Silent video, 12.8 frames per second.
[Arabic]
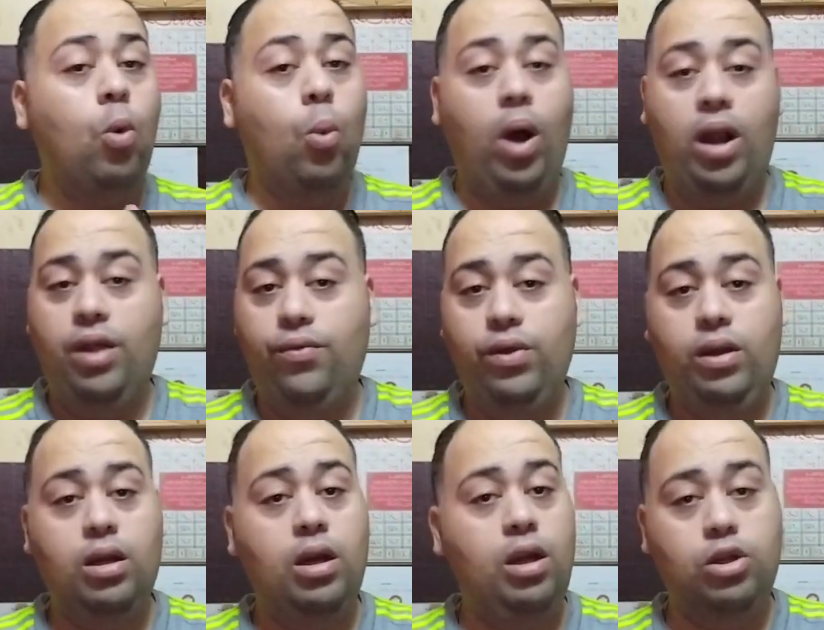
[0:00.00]
وعلى
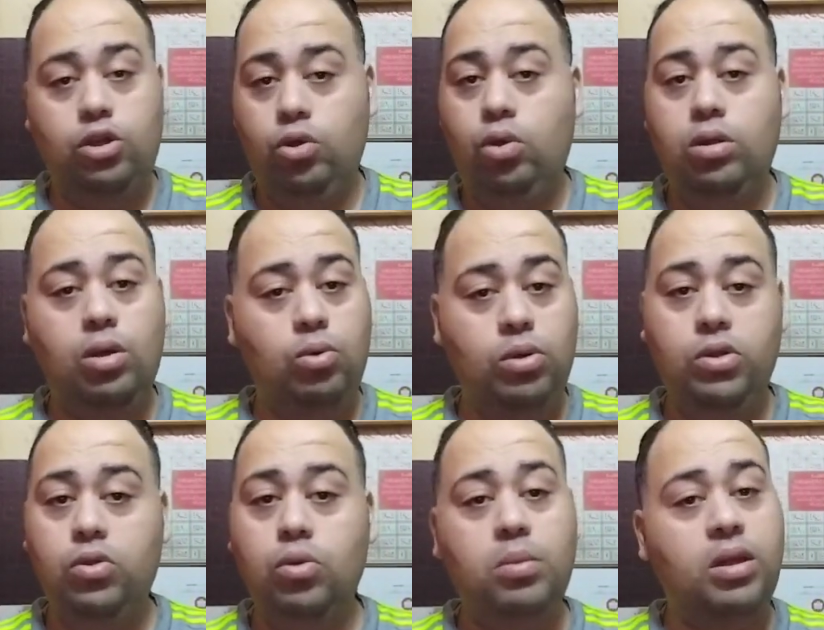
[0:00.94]
فكرة الشهداء
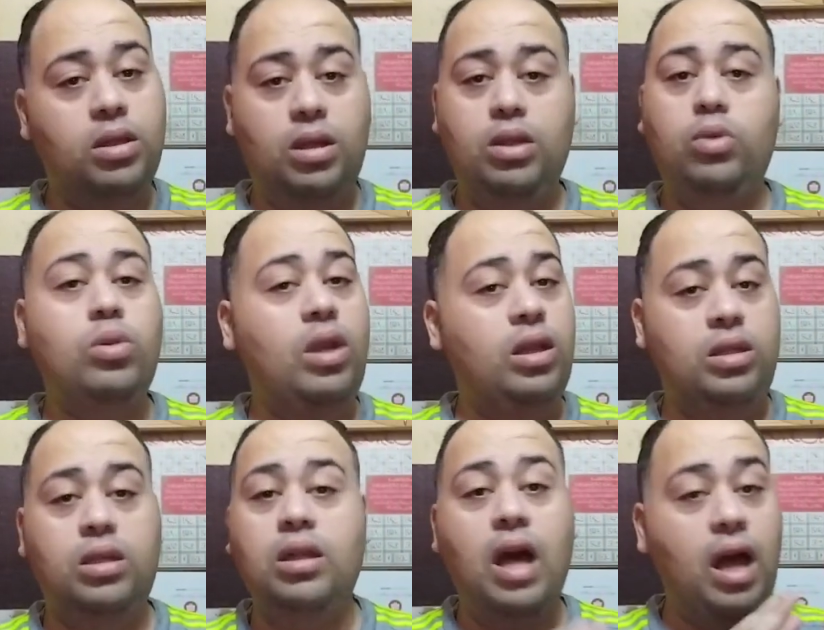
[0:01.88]
وصلوا ل
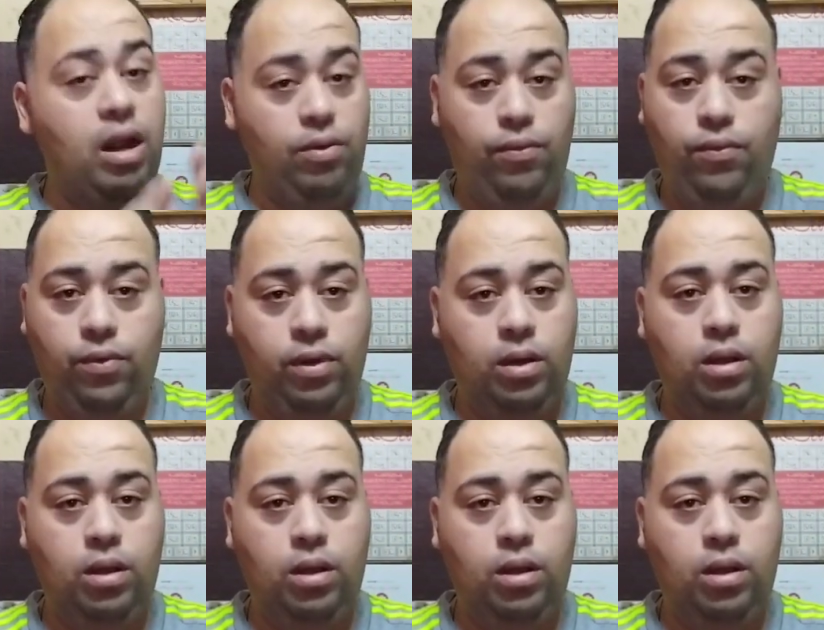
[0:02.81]
33 ألف